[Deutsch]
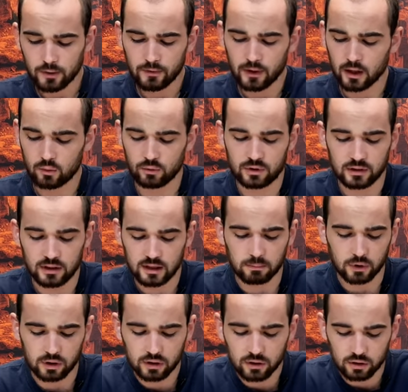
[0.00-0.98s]
wir hätten uns nicht
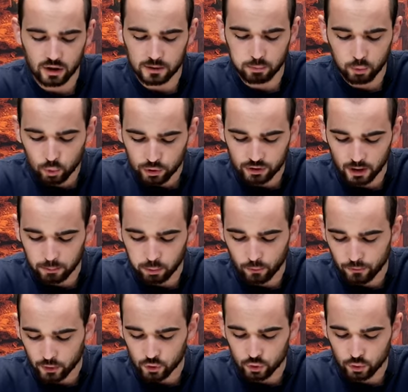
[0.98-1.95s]
mit ihnen des Blutes der
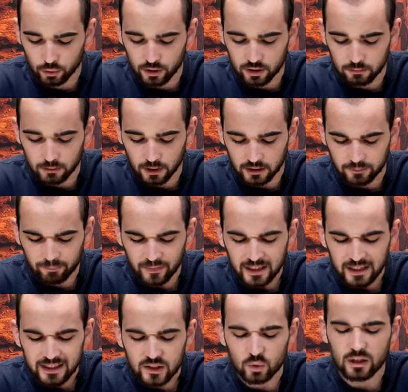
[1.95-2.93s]
Propheten schuldig gemacht.
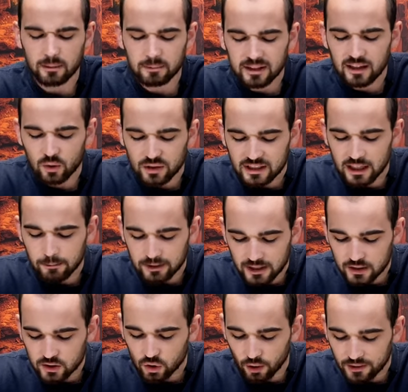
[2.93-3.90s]
So gebt ihr euch selbst
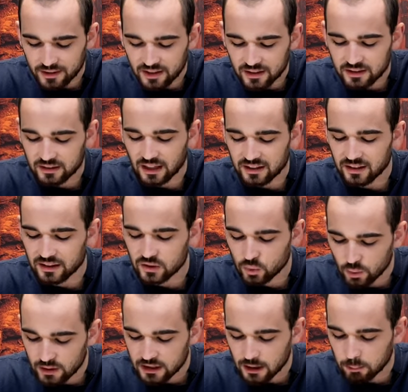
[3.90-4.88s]
das Zeugnis, dass ihr
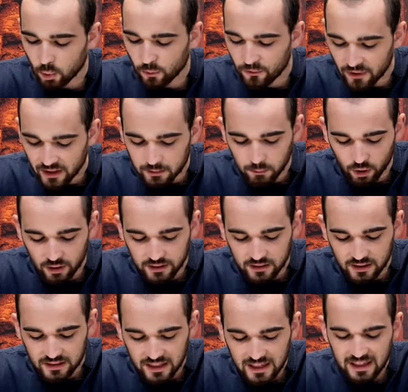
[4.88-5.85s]
Söhne der Prophetenmörder
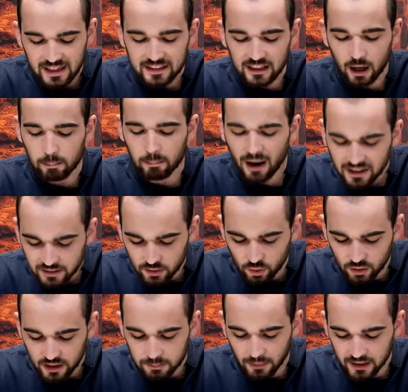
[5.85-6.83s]
seid. Ja, macht ihr
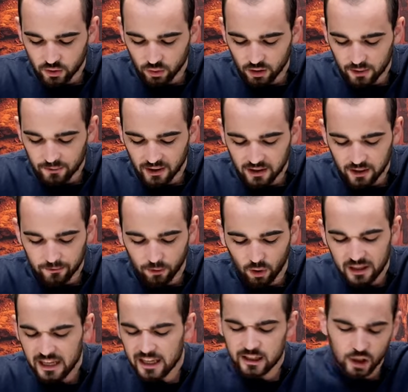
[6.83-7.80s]
nur das Maß eurer Väter
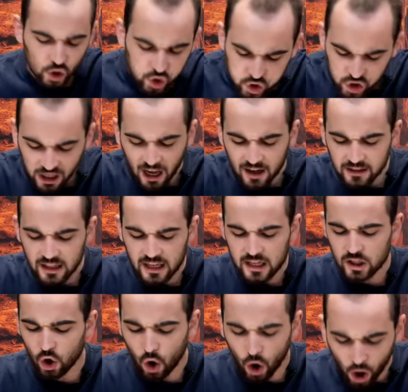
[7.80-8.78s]
voll, ihr Schlangen,
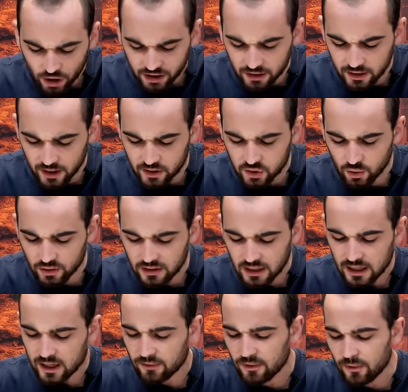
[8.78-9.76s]
ihr Otterngezücht,
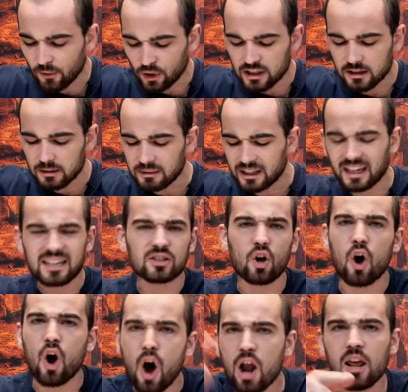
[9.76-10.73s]
wie wollt ihr dem Gericht
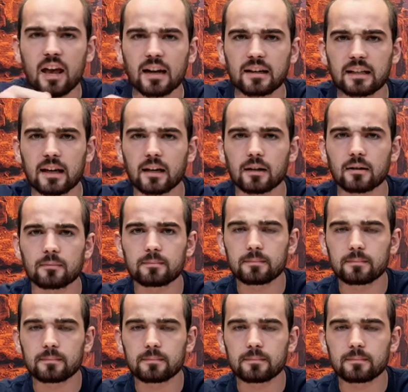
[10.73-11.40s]
der Hölle entgehen?